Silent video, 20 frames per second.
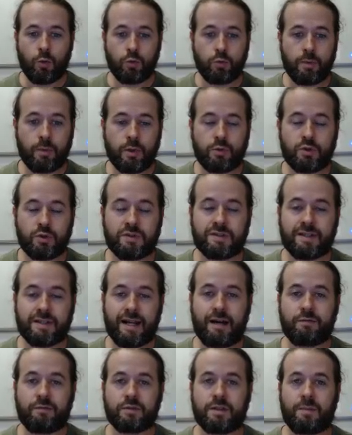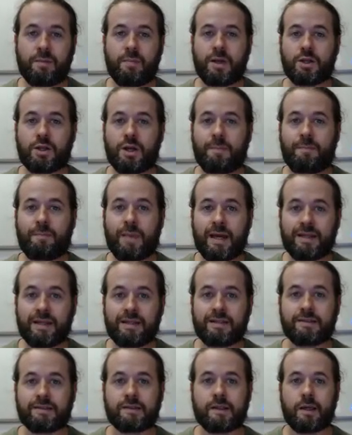O número de escravos depende
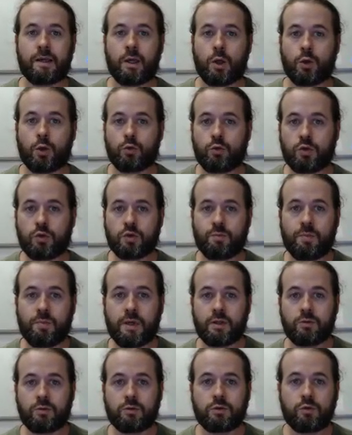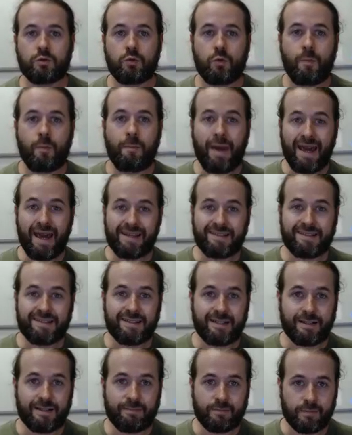apenas dos pinos do
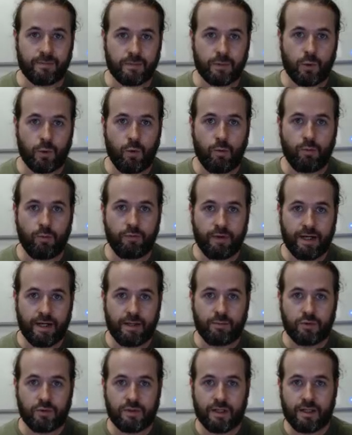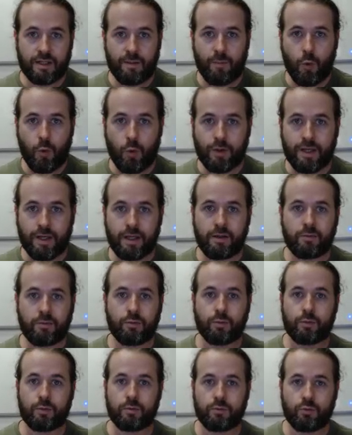mestre, como veremos daqui a
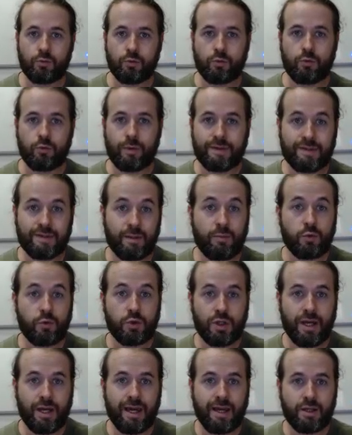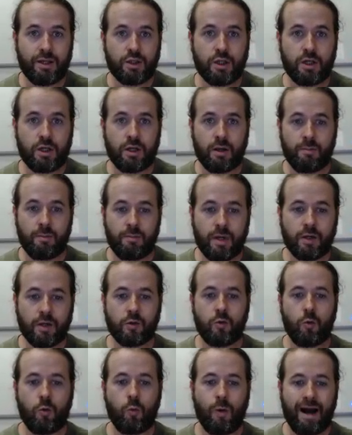pouquinho no exemplo de rede
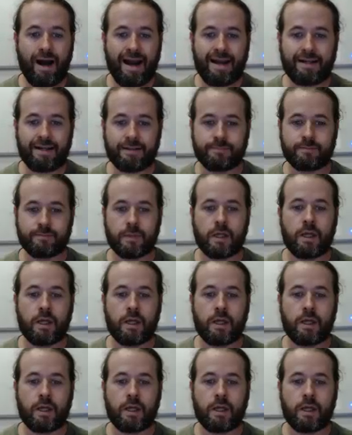microwire.